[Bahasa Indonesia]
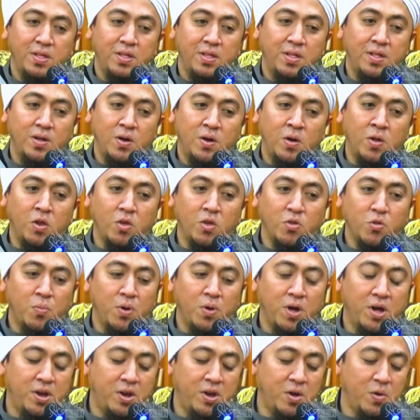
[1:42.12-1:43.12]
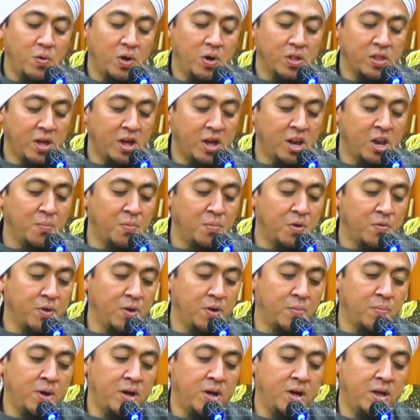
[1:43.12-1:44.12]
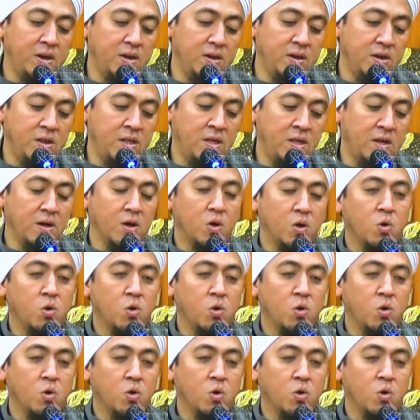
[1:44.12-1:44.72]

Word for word: Allah Subhanahu wa taala berfirman, ya,